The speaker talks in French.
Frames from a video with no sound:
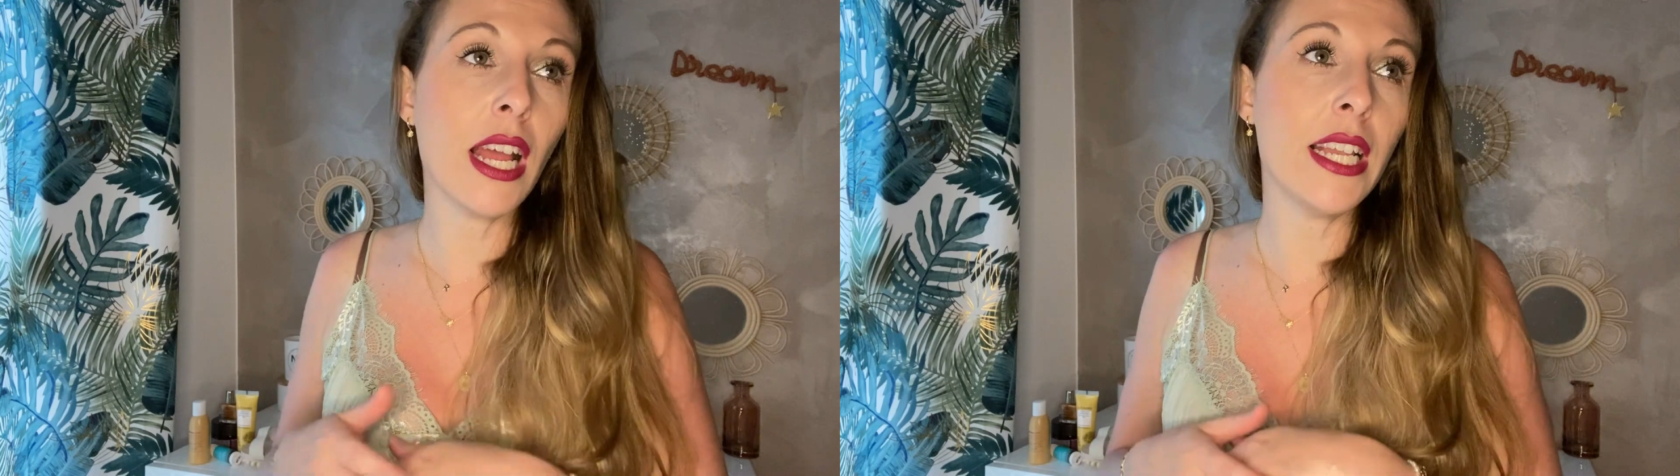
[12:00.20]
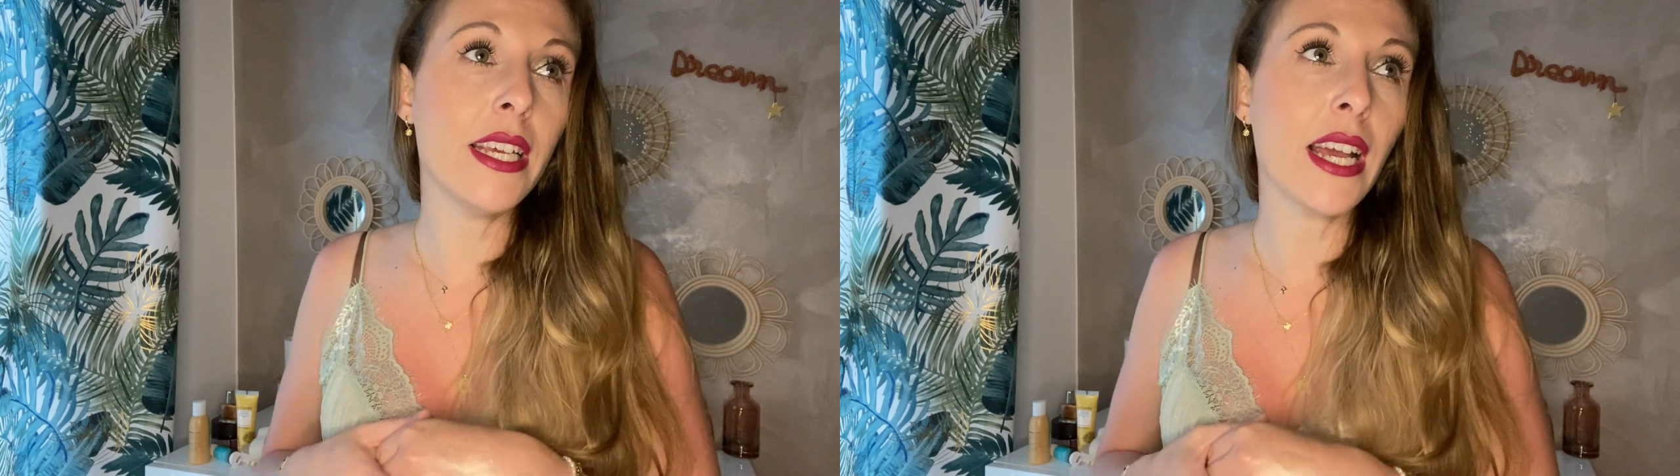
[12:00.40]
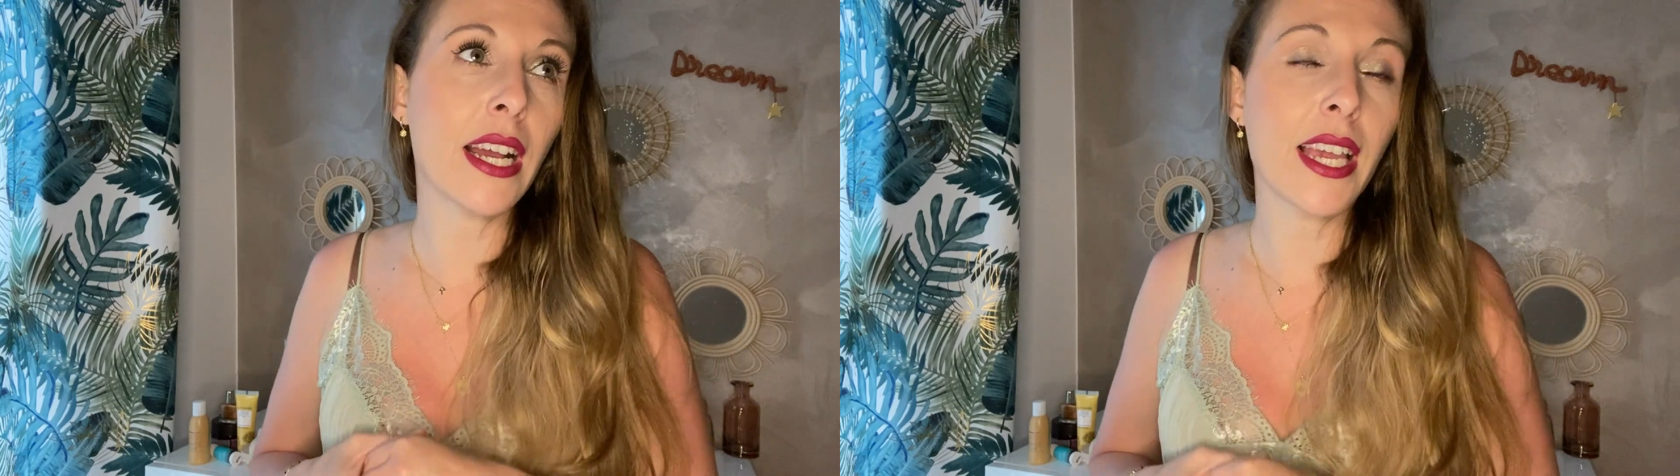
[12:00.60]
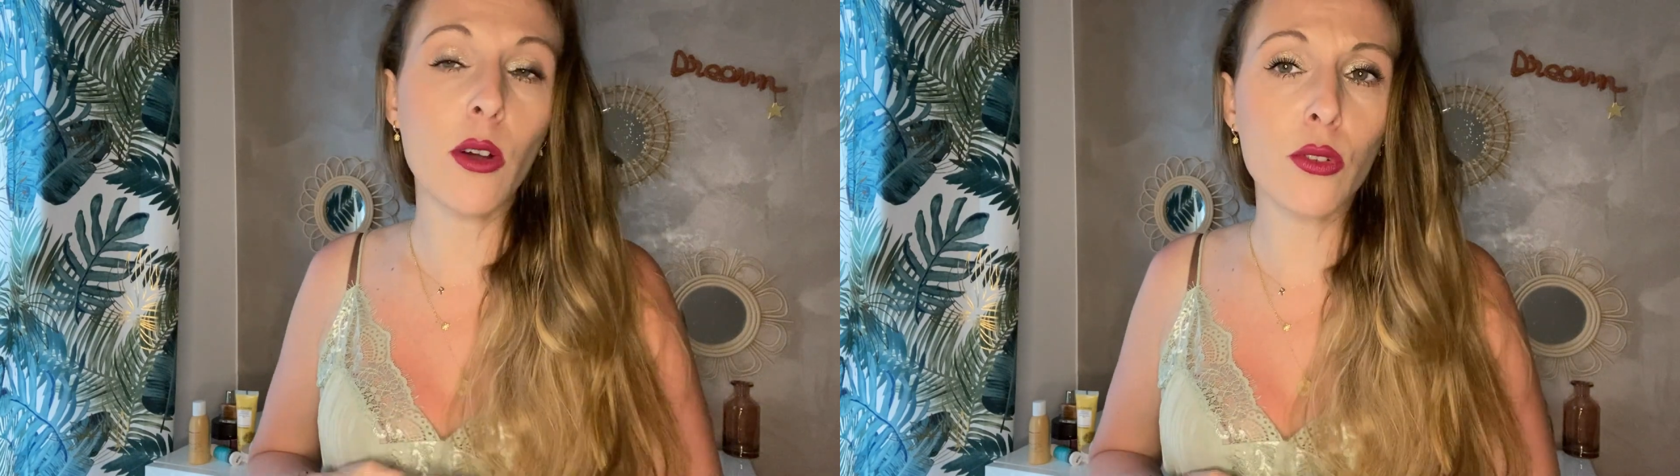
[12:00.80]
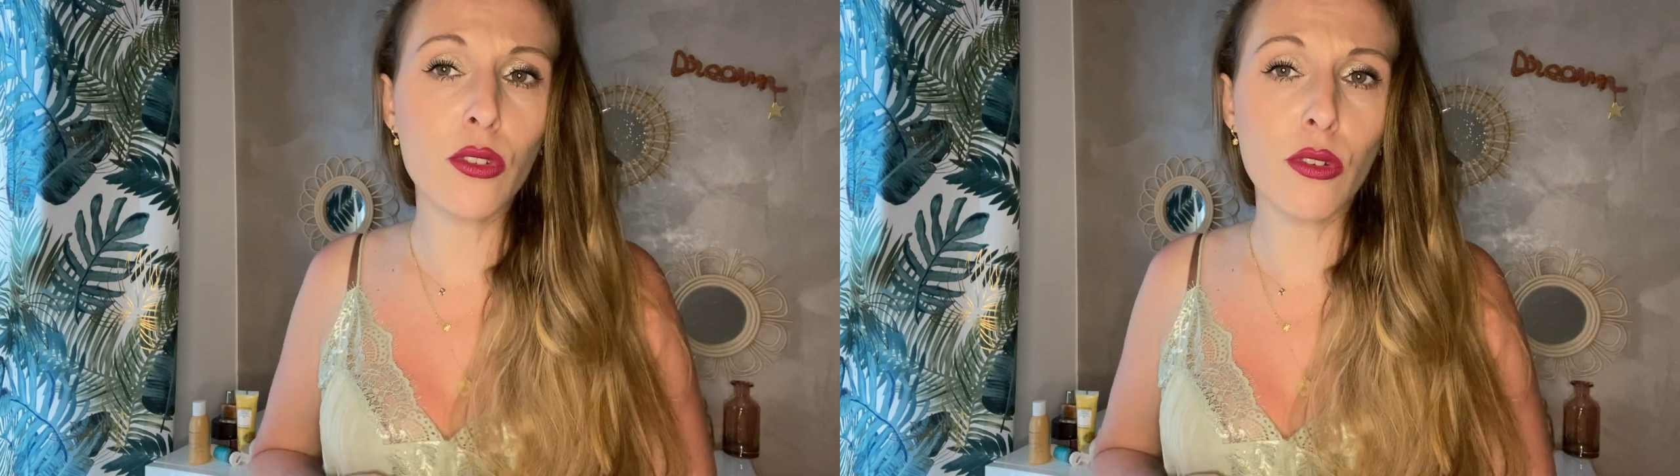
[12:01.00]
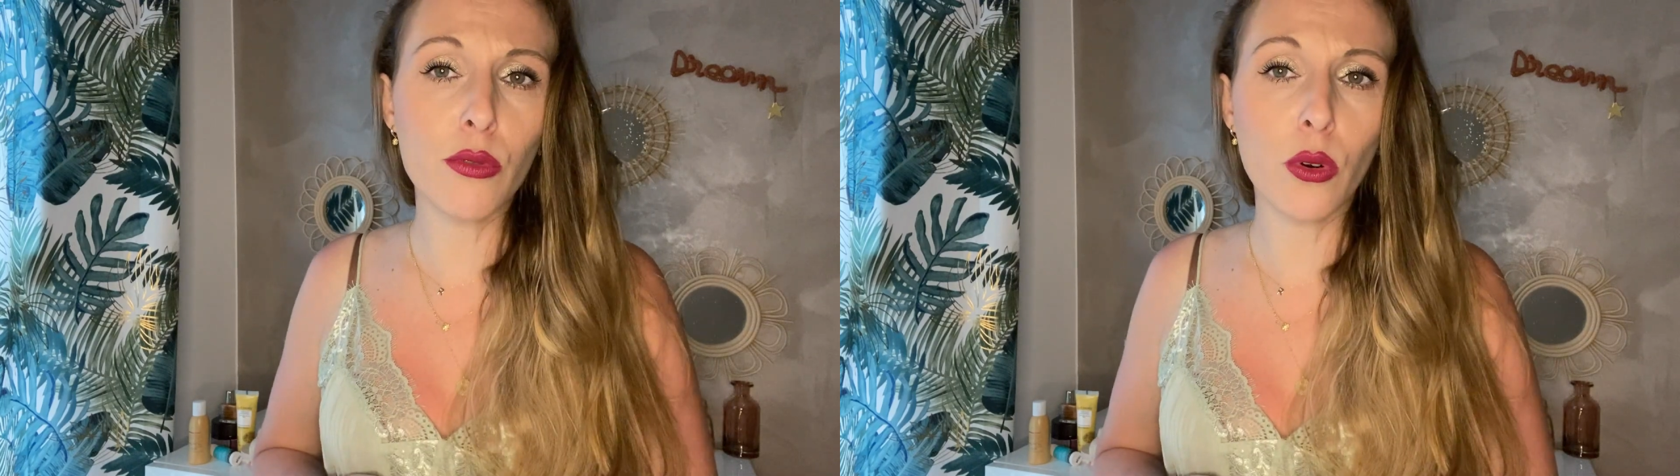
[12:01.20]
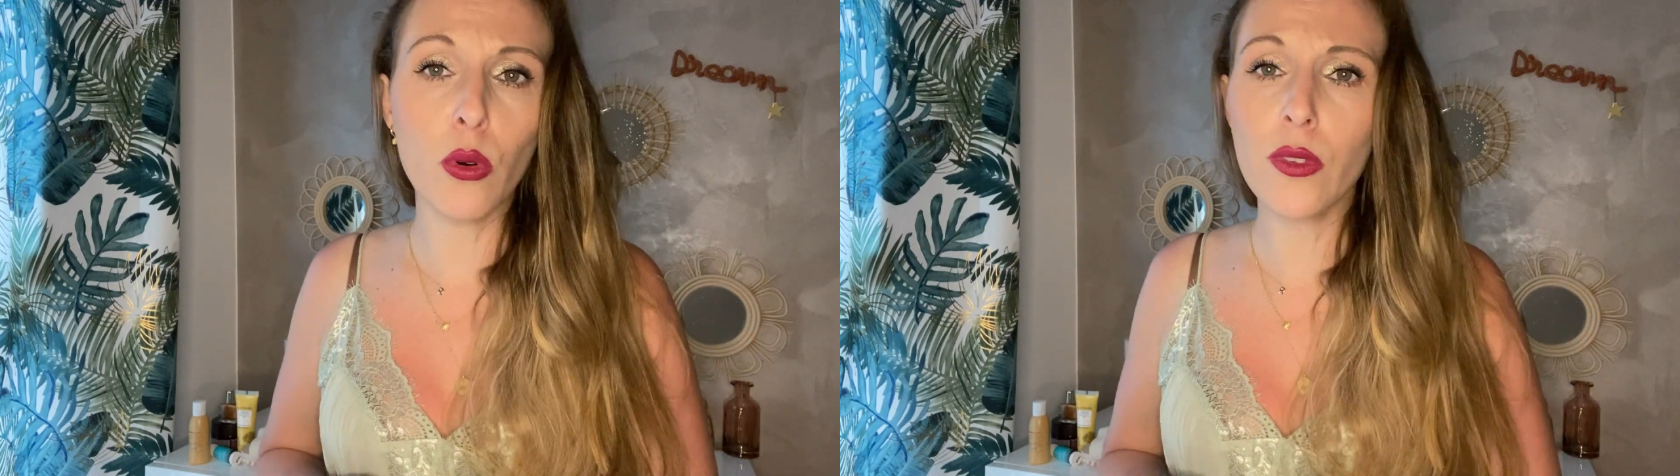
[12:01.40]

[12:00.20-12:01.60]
elle est à 49 euros